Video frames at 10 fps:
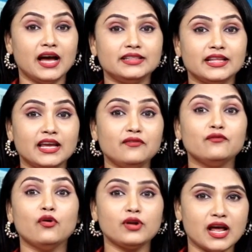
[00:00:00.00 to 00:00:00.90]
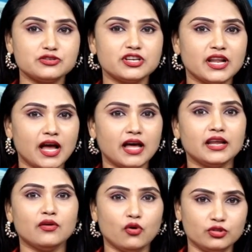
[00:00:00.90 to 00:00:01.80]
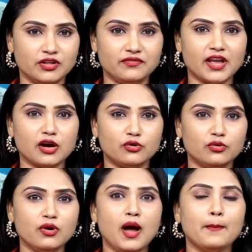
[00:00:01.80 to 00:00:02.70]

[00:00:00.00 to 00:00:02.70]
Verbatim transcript: అయితే బో రాజన్న అనే ఓ దివ్యాంగుడు